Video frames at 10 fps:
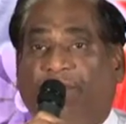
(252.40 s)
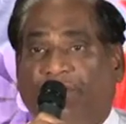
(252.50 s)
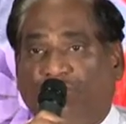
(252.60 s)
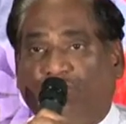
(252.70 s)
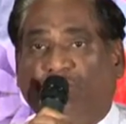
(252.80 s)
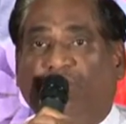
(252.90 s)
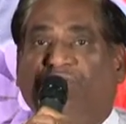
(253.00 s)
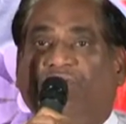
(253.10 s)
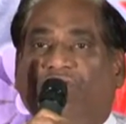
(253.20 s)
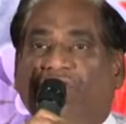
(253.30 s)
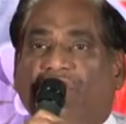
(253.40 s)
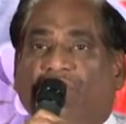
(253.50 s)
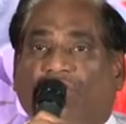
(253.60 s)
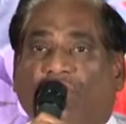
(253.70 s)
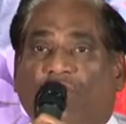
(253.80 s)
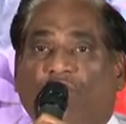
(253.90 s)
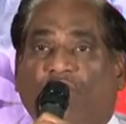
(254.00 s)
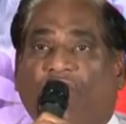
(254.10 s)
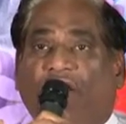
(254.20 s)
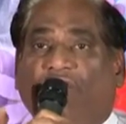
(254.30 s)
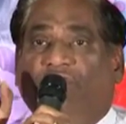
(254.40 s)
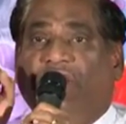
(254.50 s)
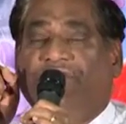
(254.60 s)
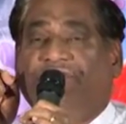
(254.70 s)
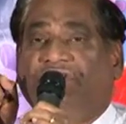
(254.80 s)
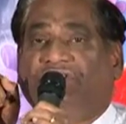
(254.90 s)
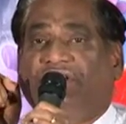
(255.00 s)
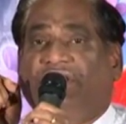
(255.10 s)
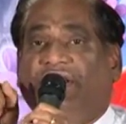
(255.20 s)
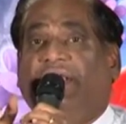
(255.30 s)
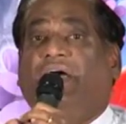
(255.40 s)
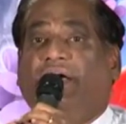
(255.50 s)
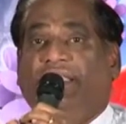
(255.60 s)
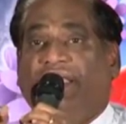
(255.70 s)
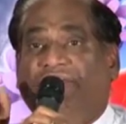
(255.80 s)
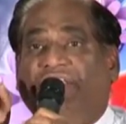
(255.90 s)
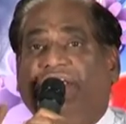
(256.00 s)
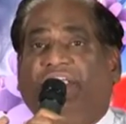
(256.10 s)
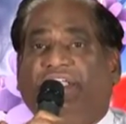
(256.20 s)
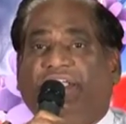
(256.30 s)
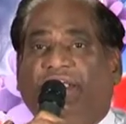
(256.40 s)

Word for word: కనపరుస్తూ తెలుగువాడు గర్వించదగ్గ లెవెలికి